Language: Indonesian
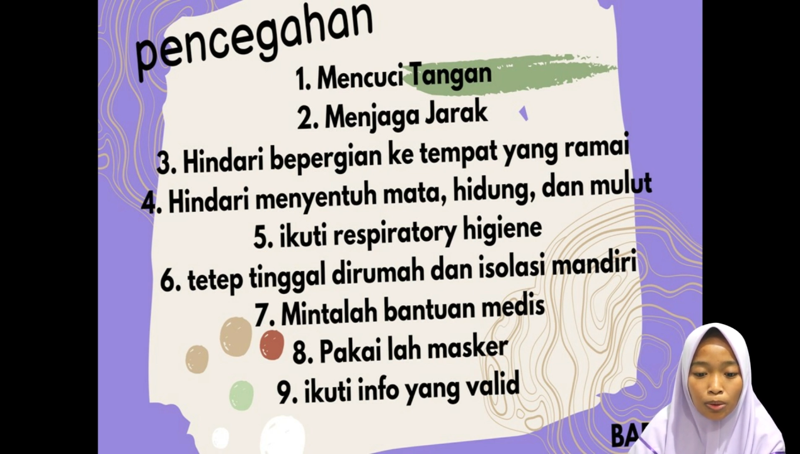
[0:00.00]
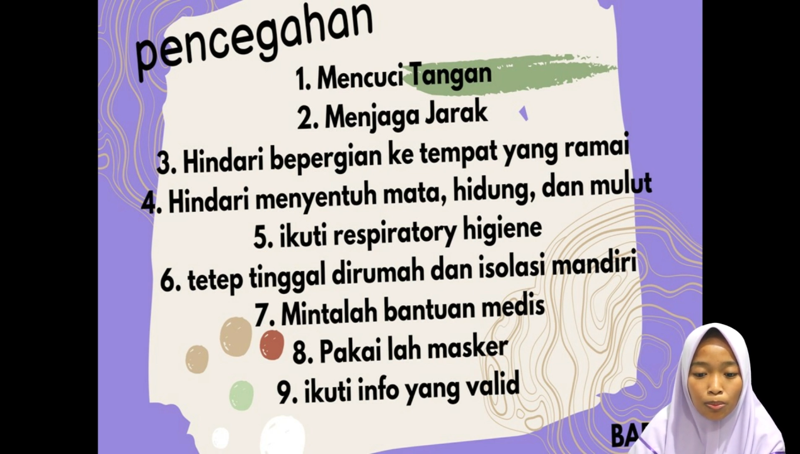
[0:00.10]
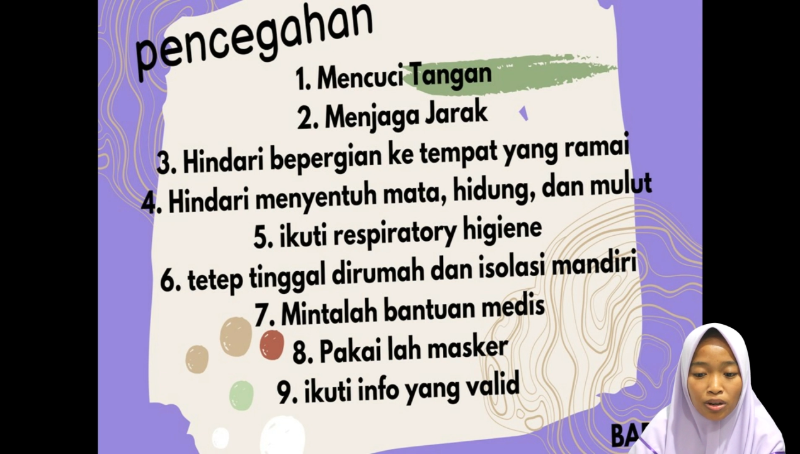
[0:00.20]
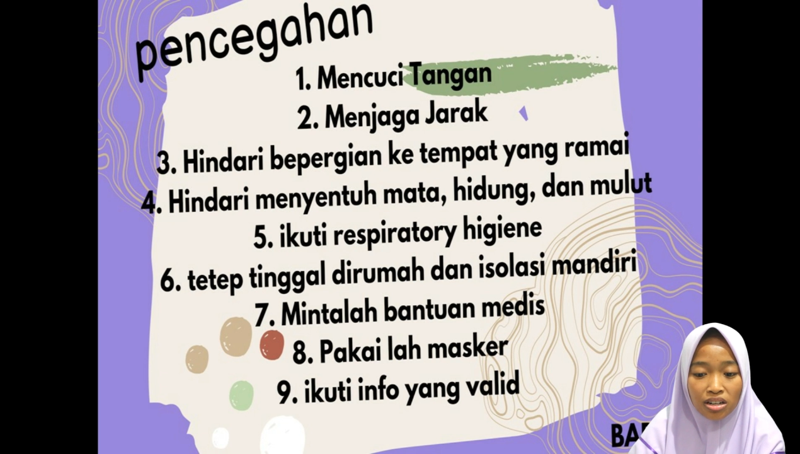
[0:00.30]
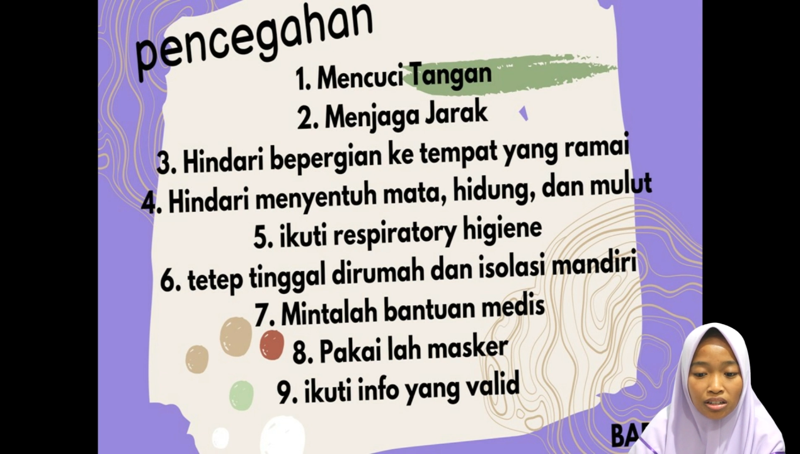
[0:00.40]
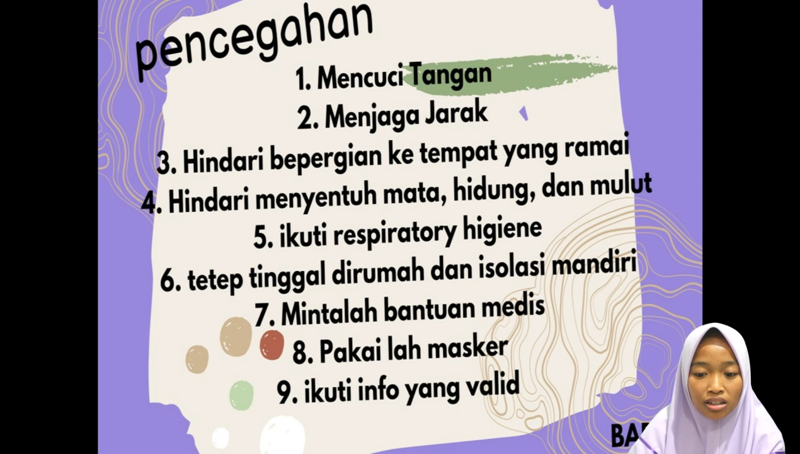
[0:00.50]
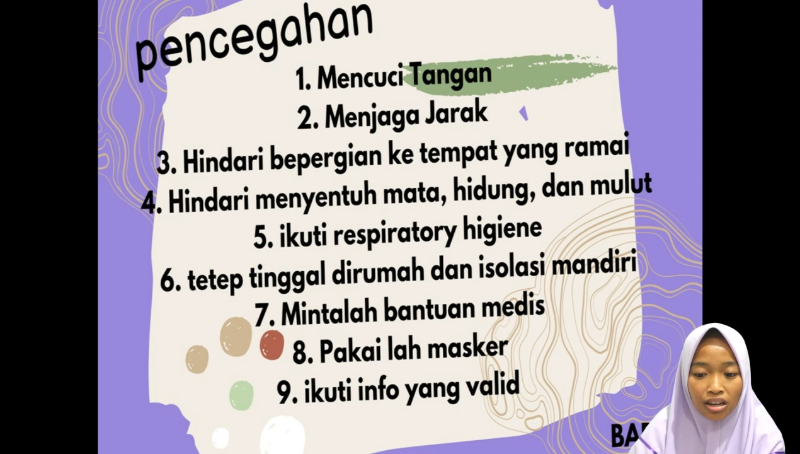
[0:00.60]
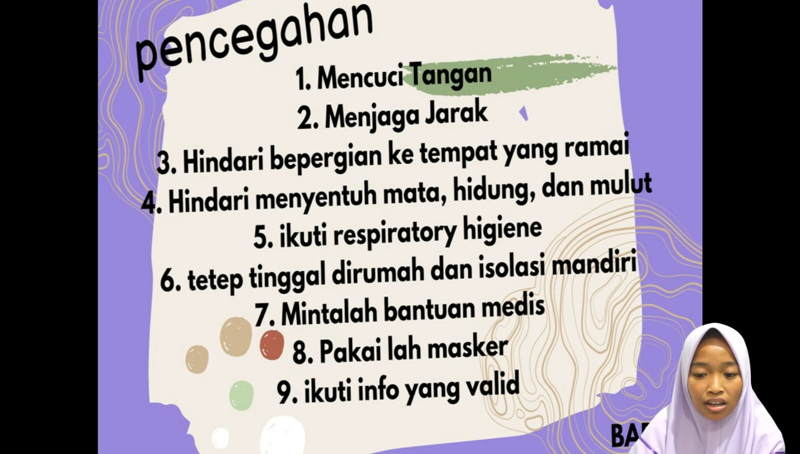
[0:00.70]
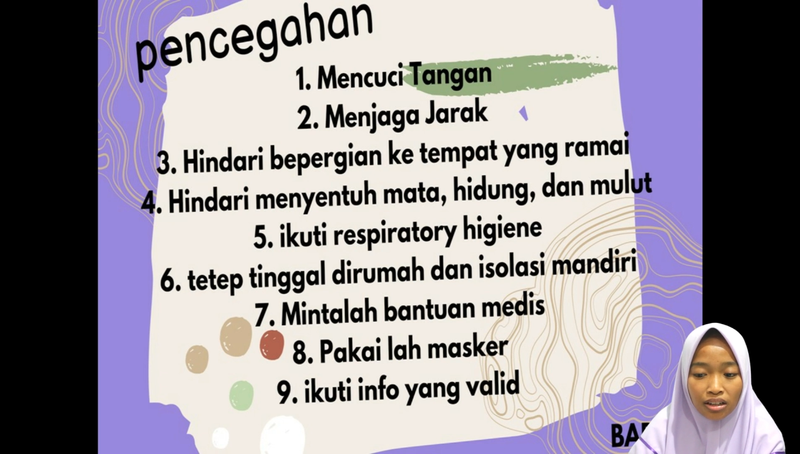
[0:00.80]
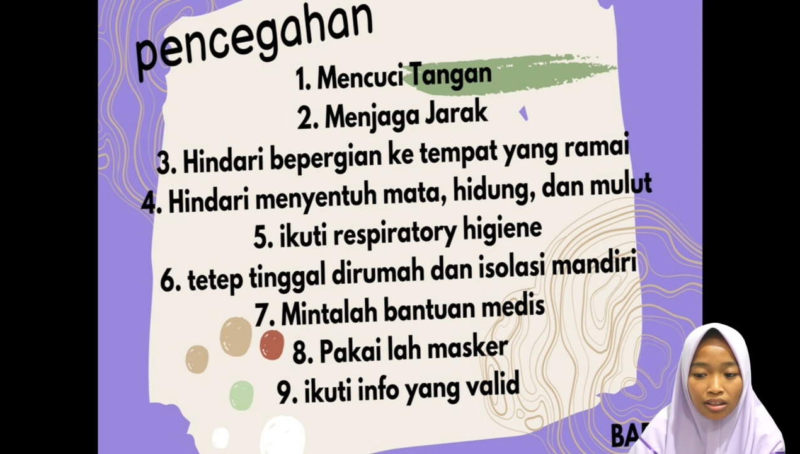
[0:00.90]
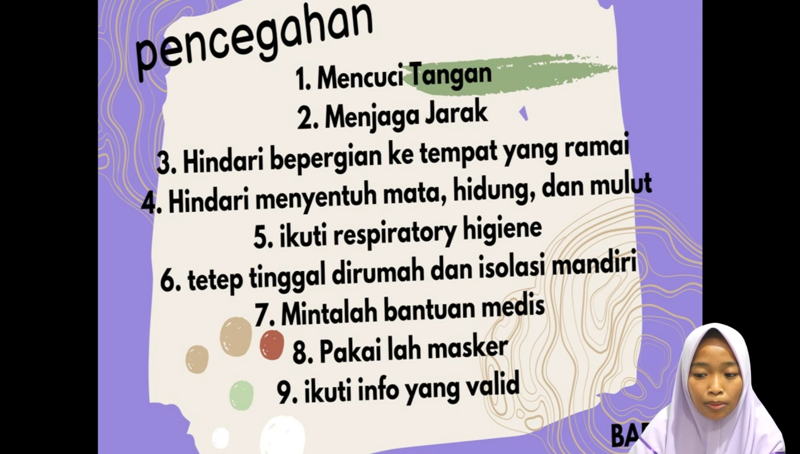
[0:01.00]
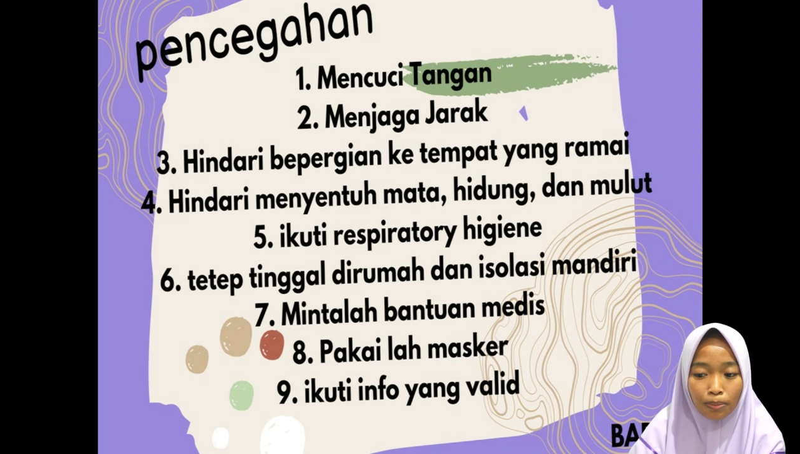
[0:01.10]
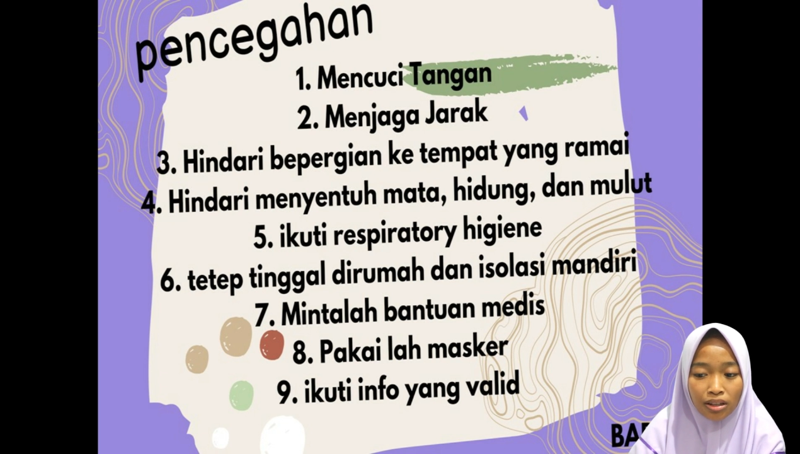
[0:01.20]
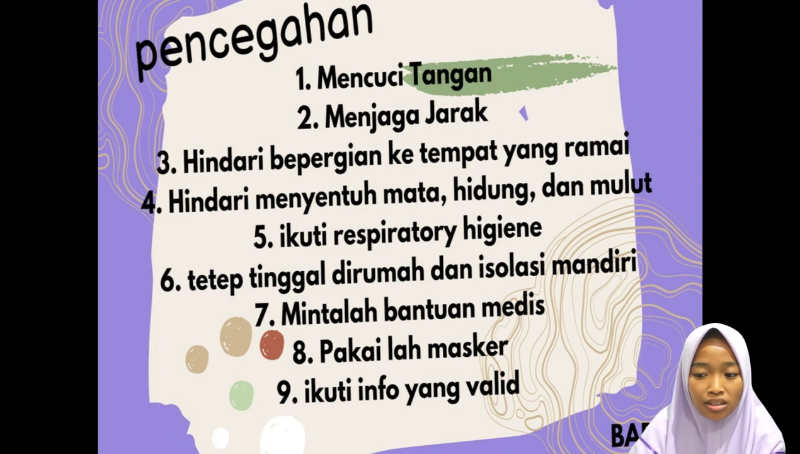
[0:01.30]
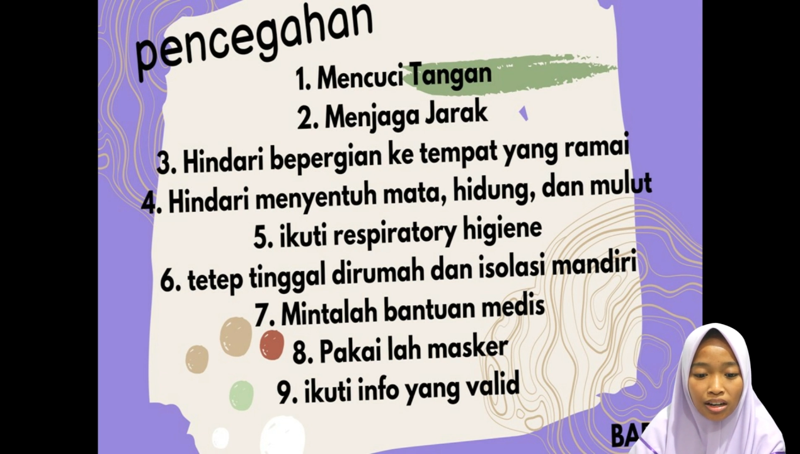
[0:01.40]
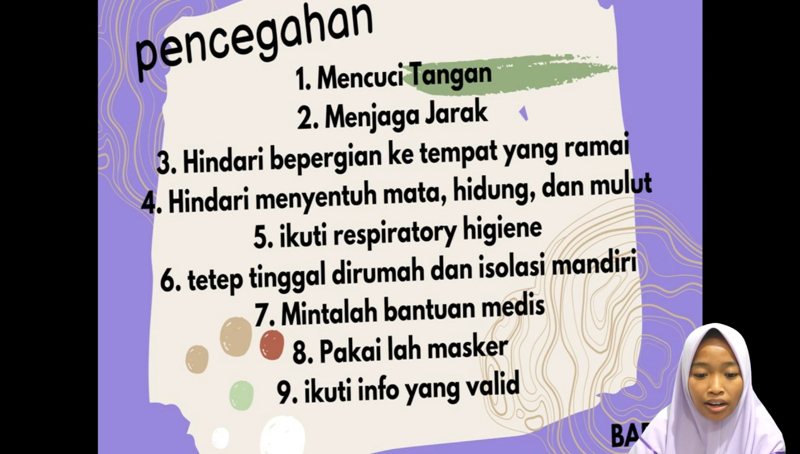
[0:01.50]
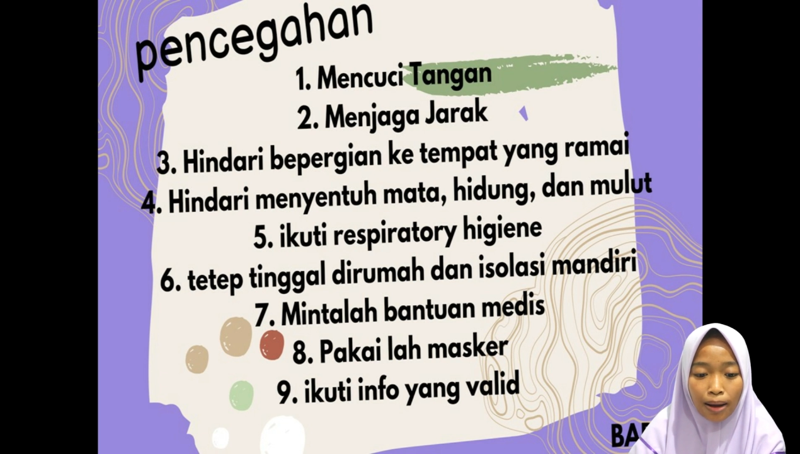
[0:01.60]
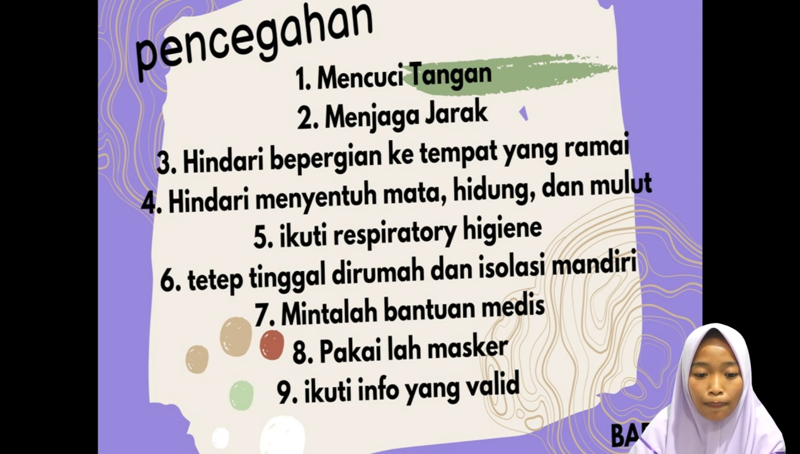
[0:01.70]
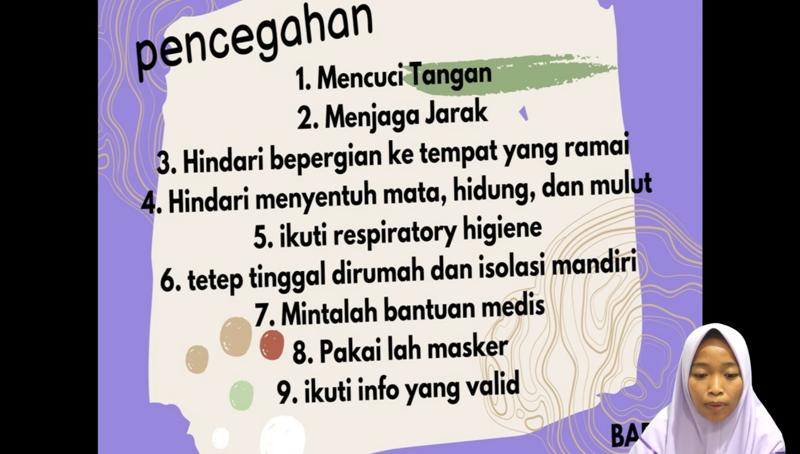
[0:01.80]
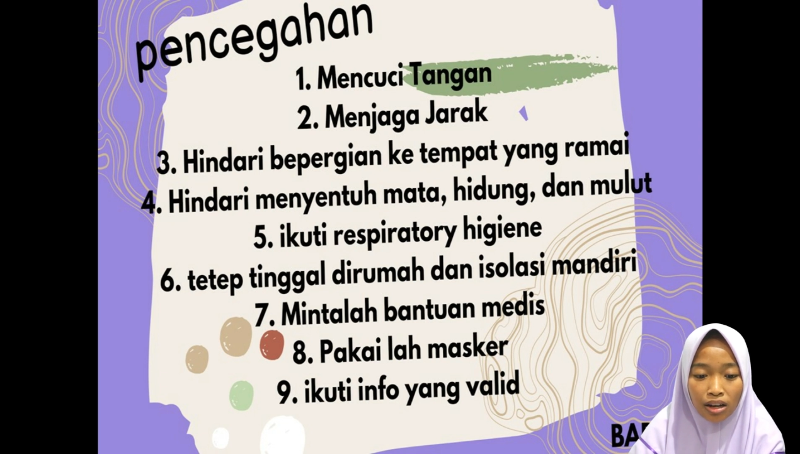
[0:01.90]
bepergian ke tempat yang
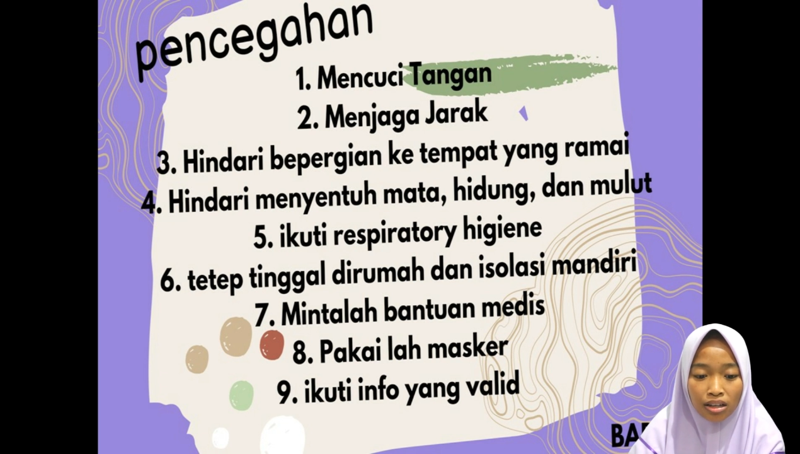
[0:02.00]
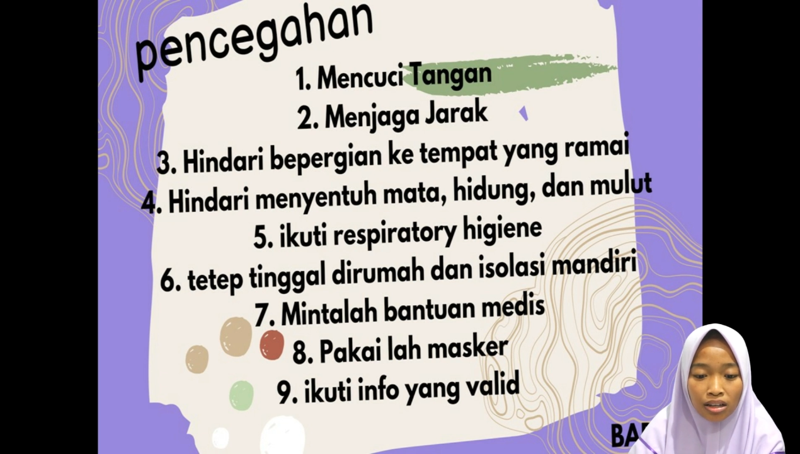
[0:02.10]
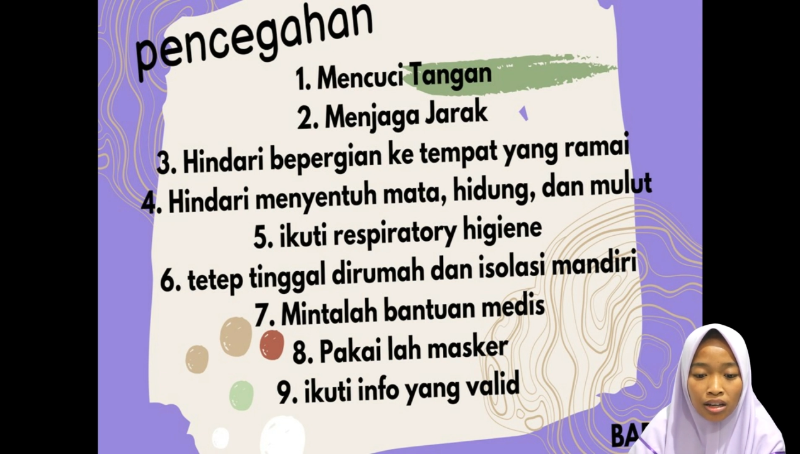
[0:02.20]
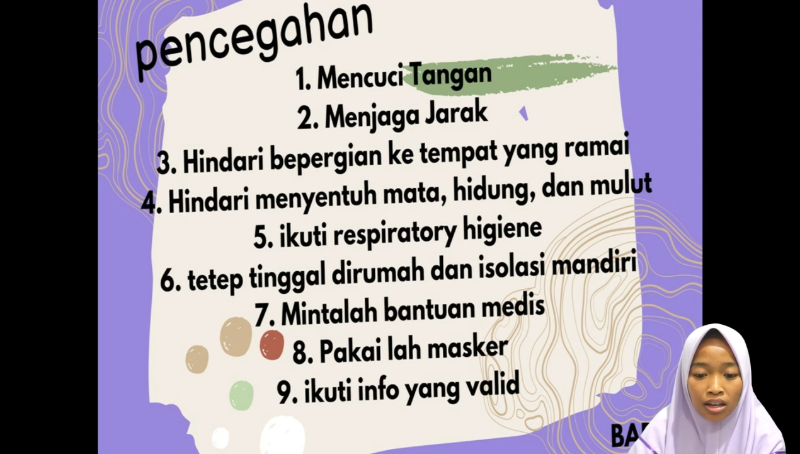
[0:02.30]
ramai,